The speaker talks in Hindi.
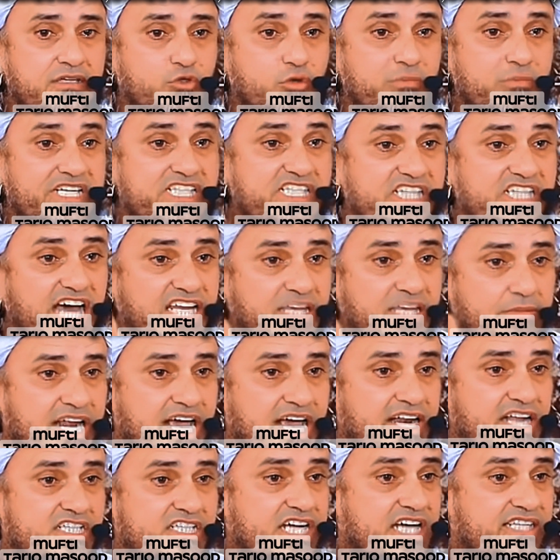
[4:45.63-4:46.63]
तुम्हें जानी
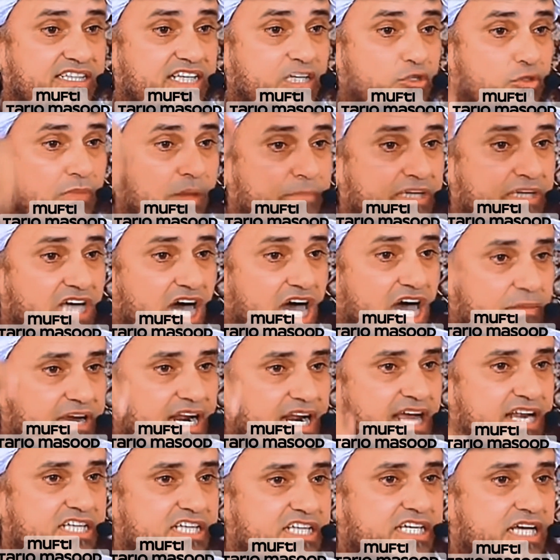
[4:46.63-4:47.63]
बनाना चाहते हैं तुम्हें बदकार
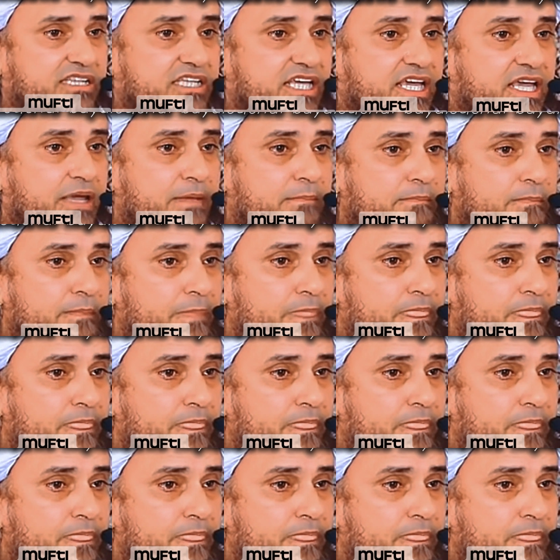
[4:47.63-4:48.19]
बनाना चाहते हैं